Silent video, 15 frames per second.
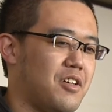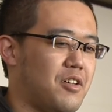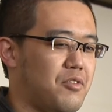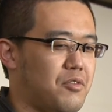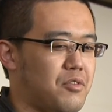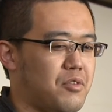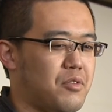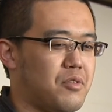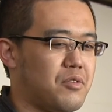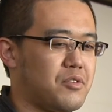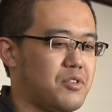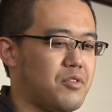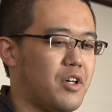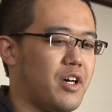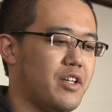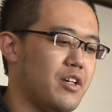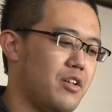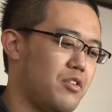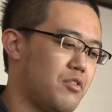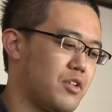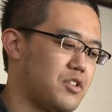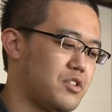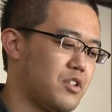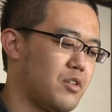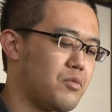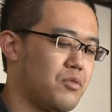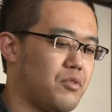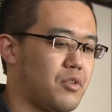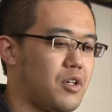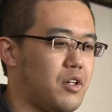あのその流行りとは違う
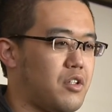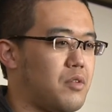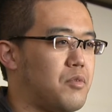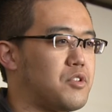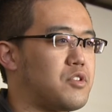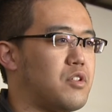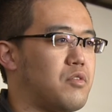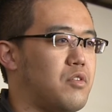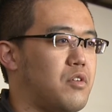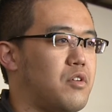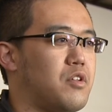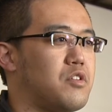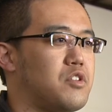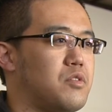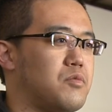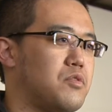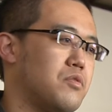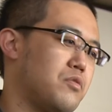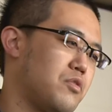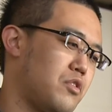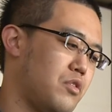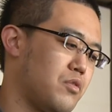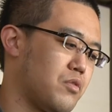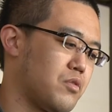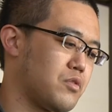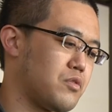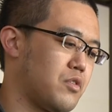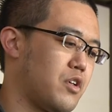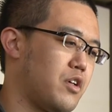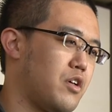ものを書いてましたので私もその時の
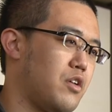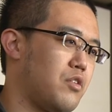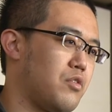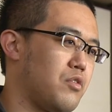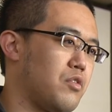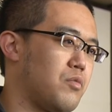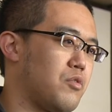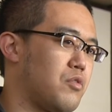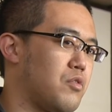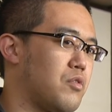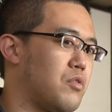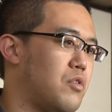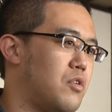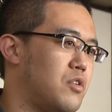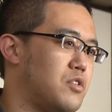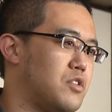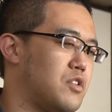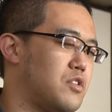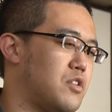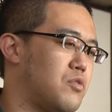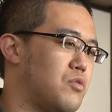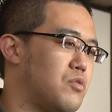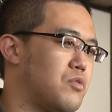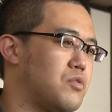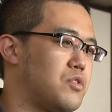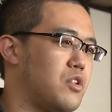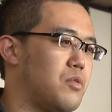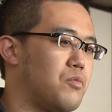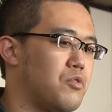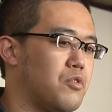その流行りというものと全然方向
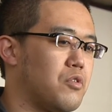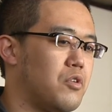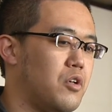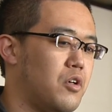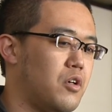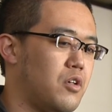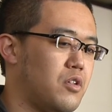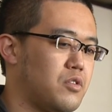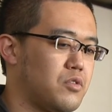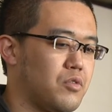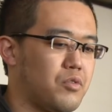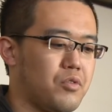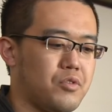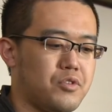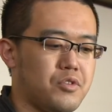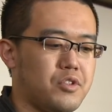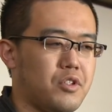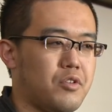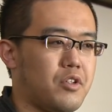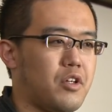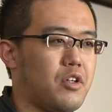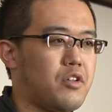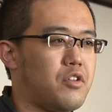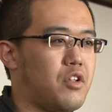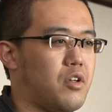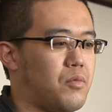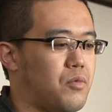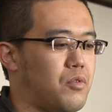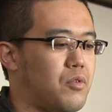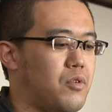性もその登場しているキャラクター
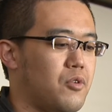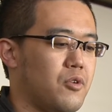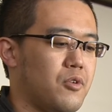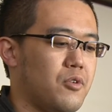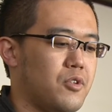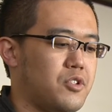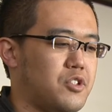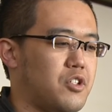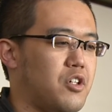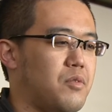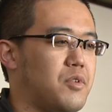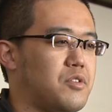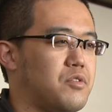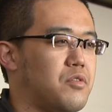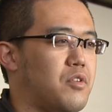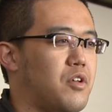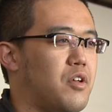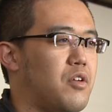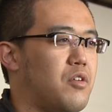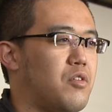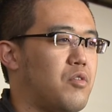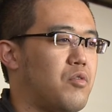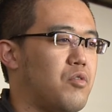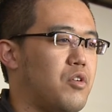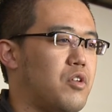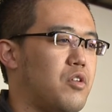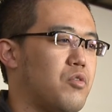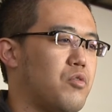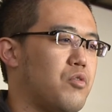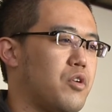も違いますのでこうやっ
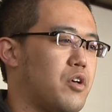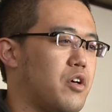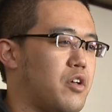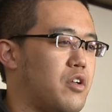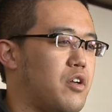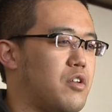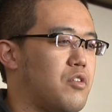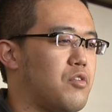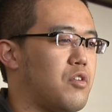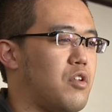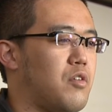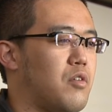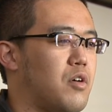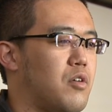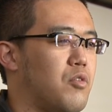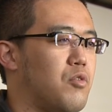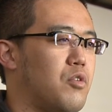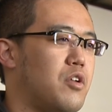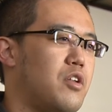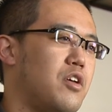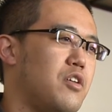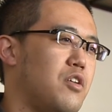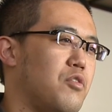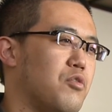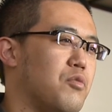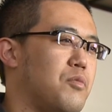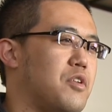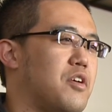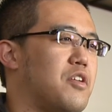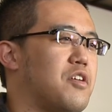て声かけられた時には「俺でいいの?」
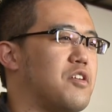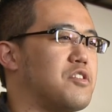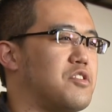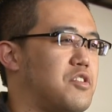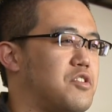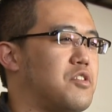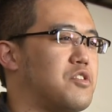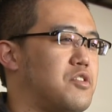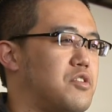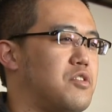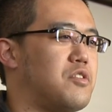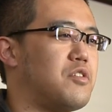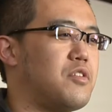みたいな感じでしたし